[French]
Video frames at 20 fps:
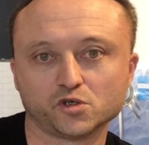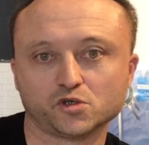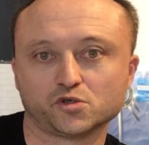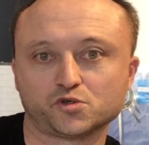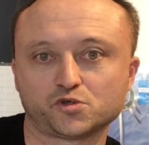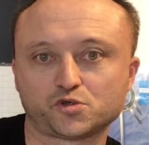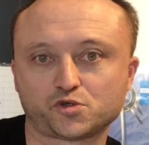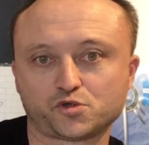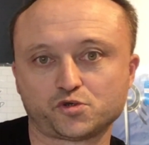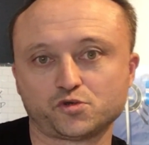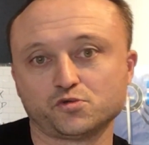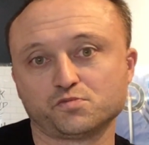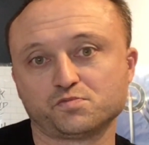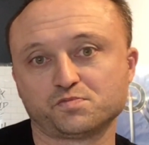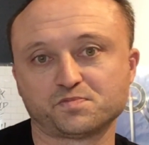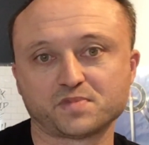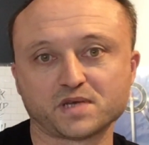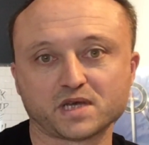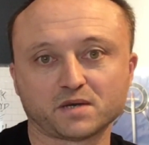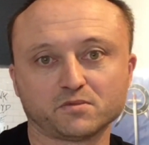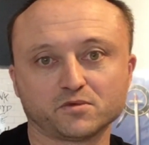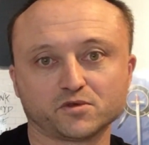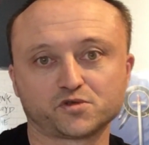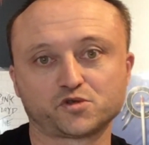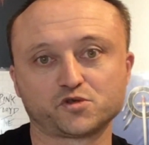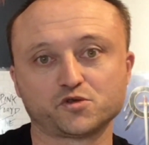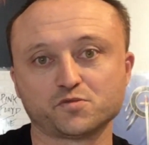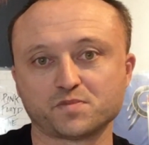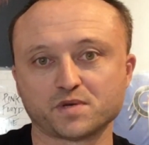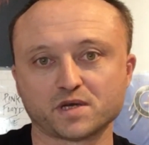Superbe,
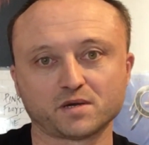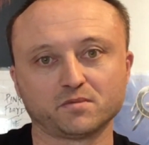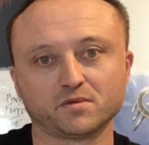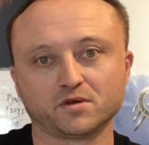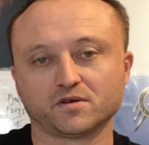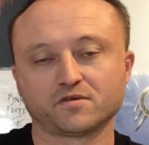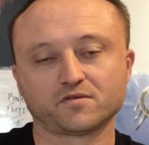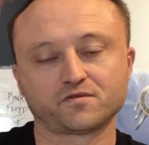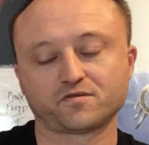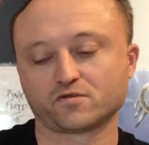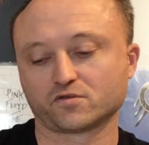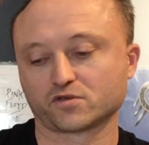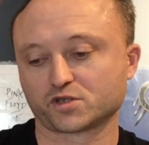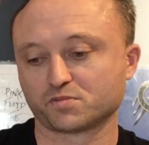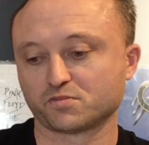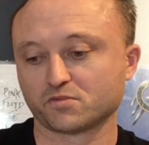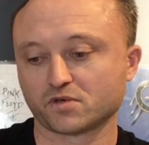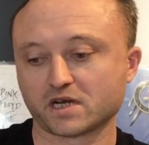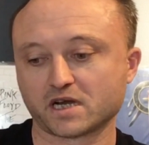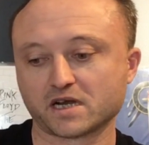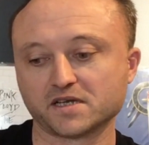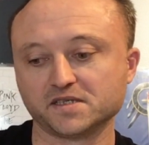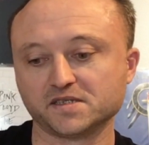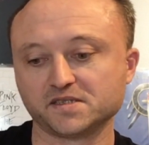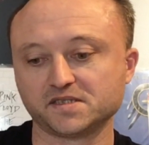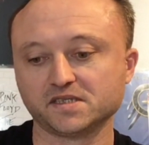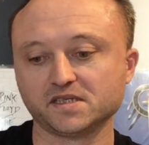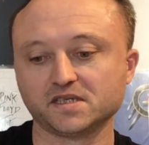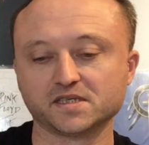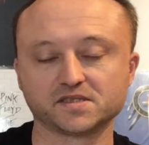superbe. Franchement,
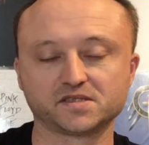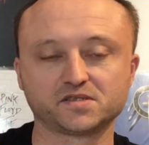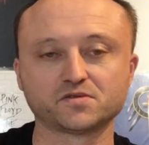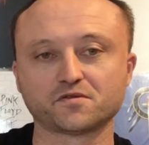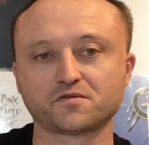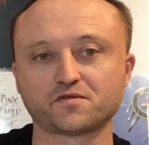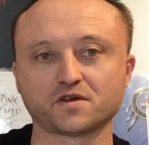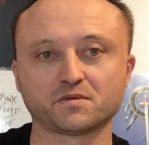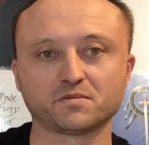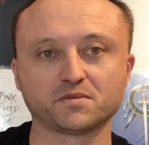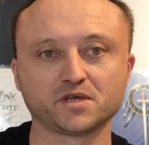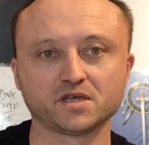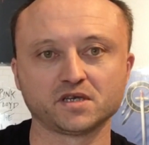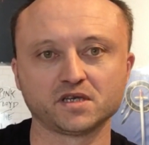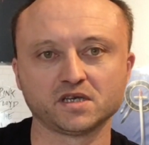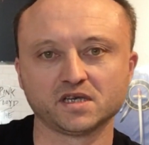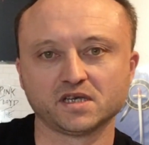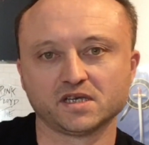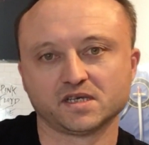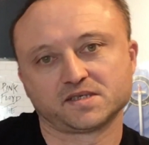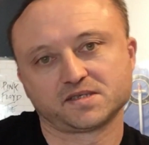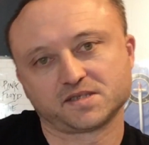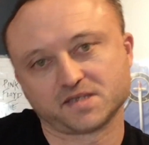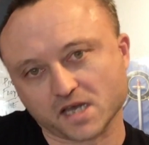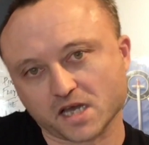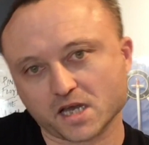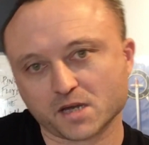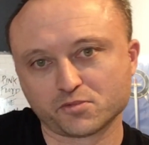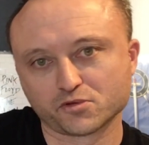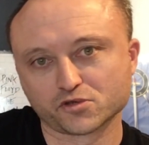allez-y, les yeux fermés.
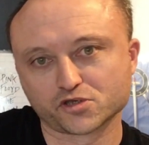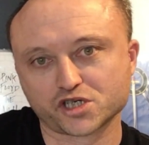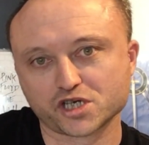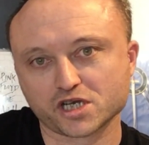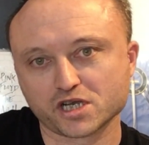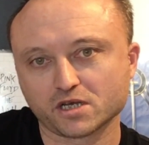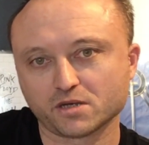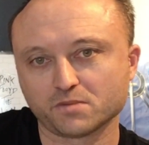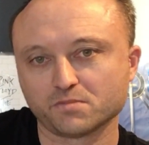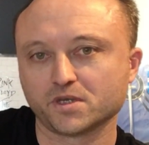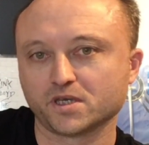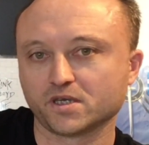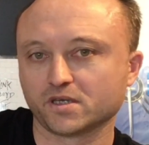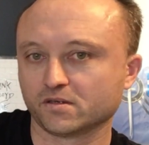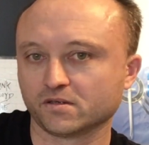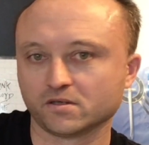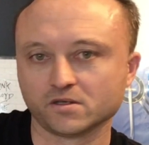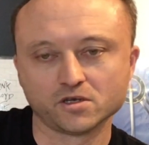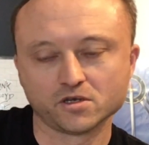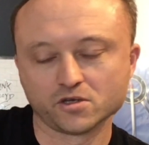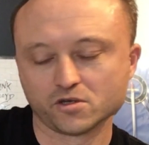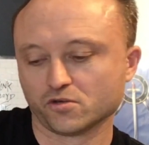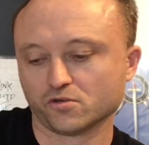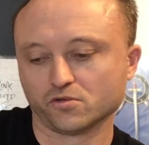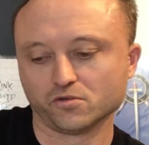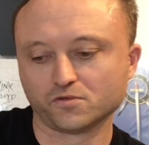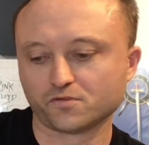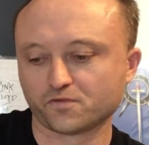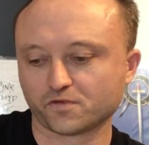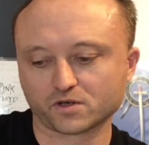C'est un peu cher, mais
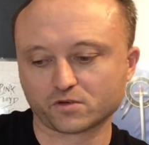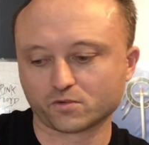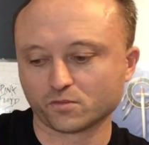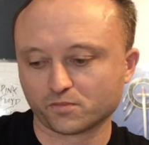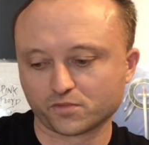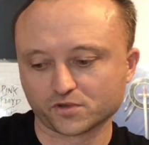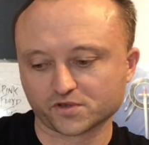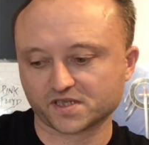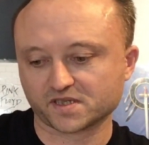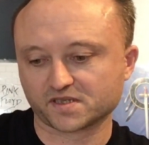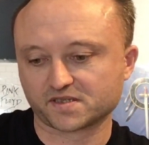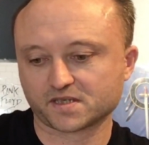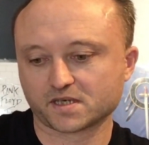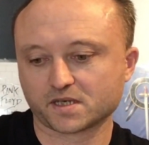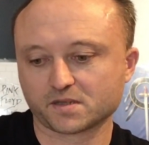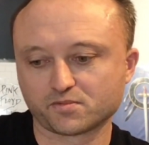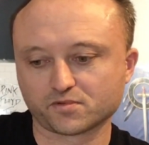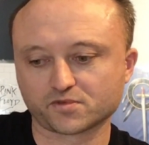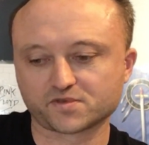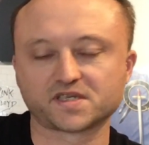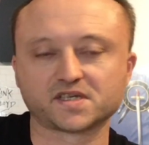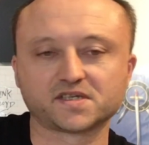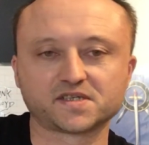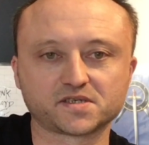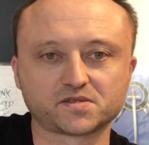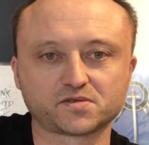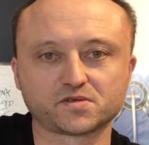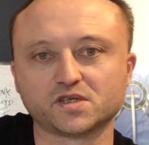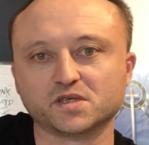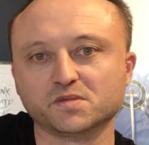une fois qu'on possède ça, pour celles et
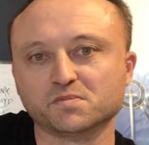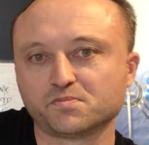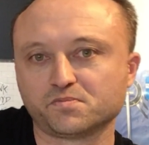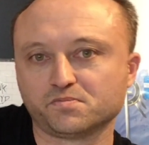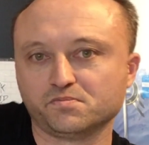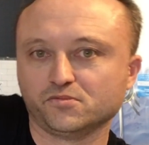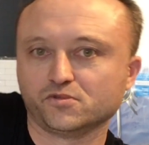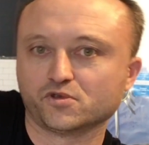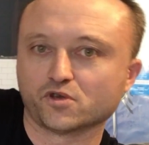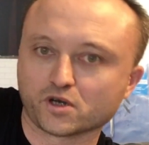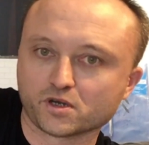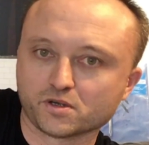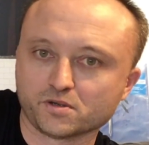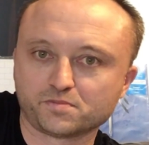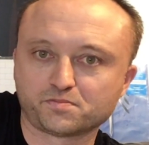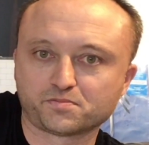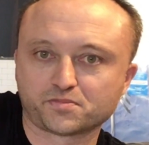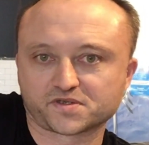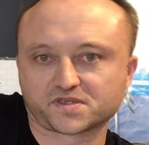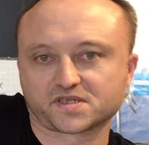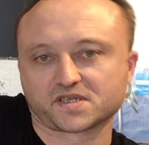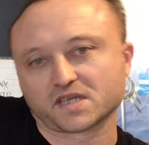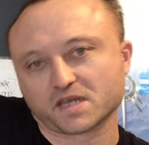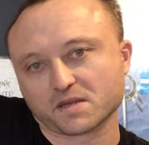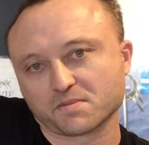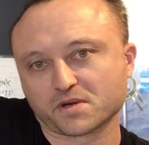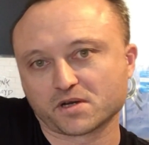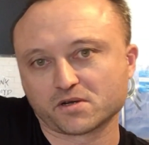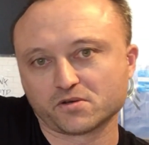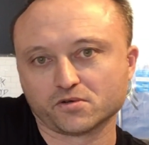ceux qui ne
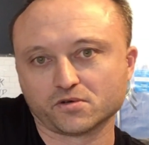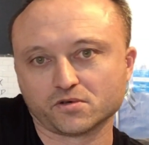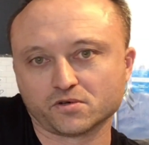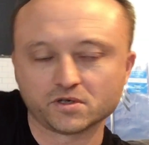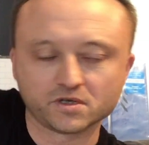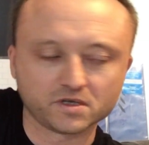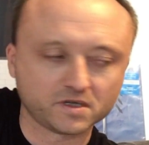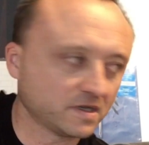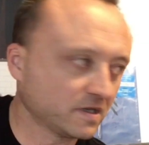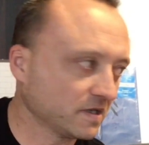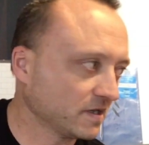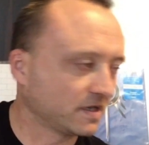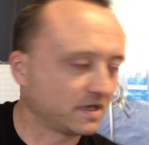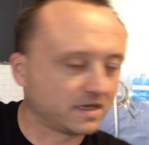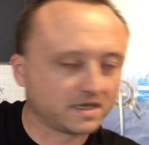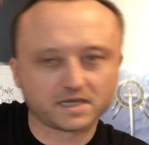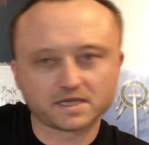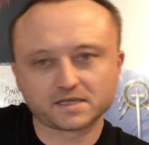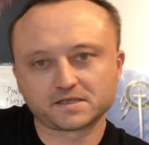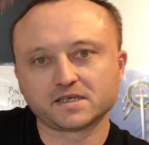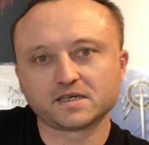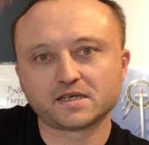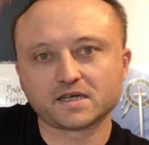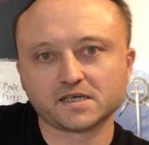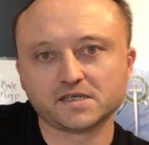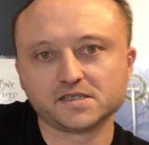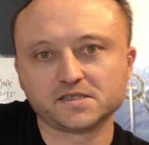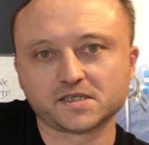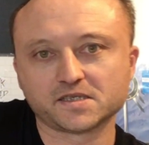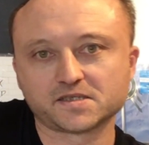posséderaient pas
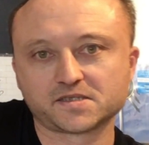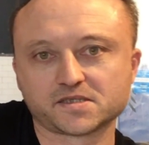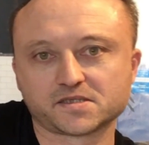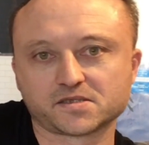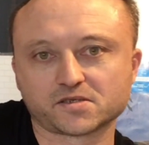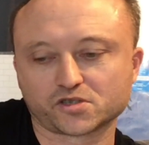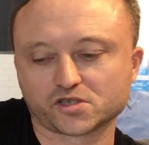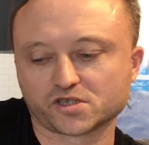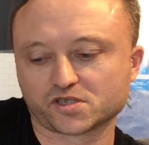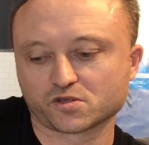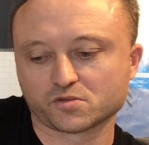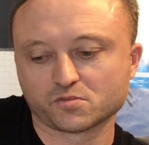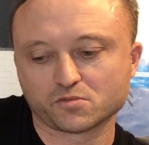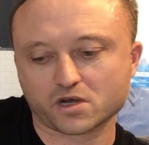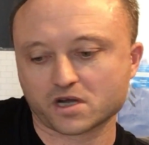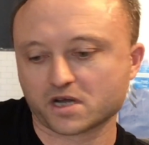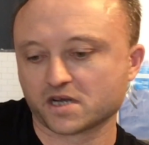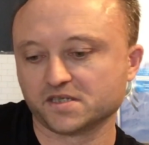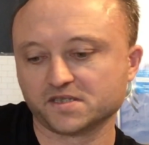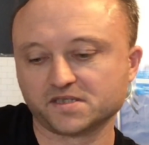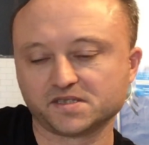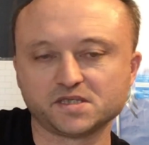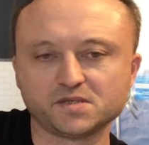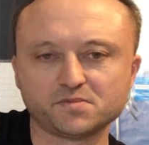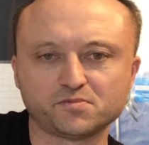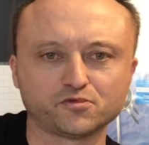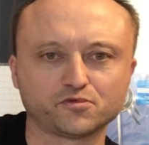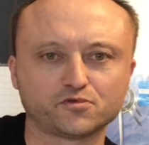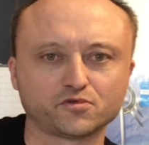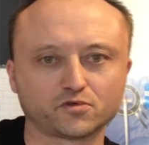l'intégralité de ces enregistrements, allez-y,
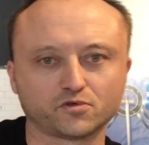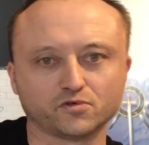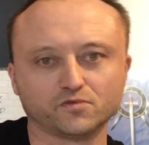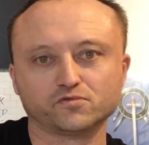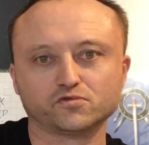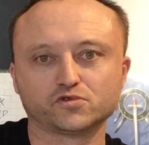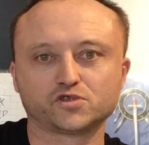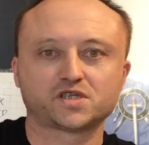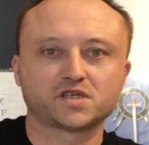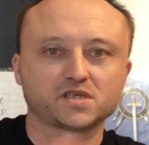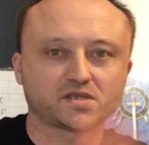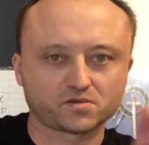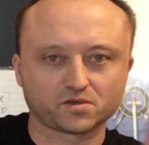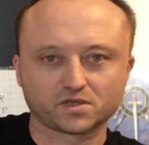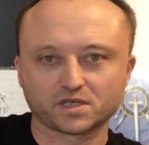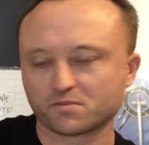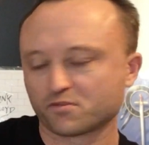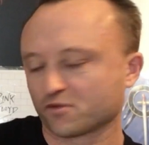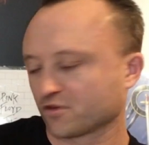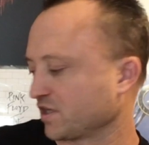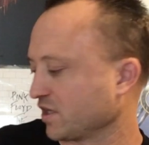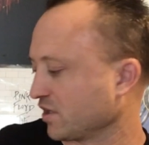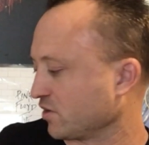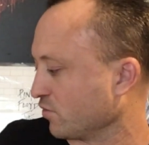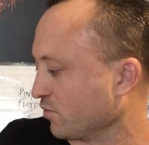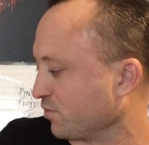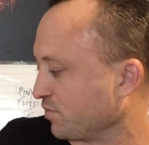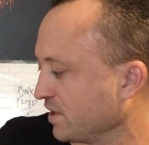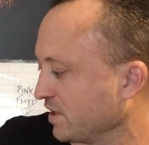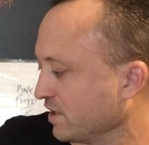plutôt que de vous jeter sur n'importe quel
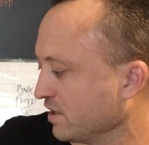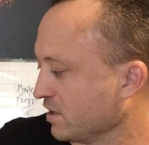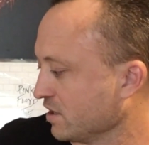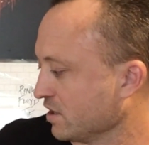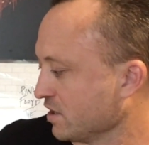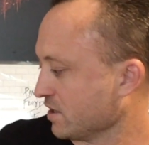compile.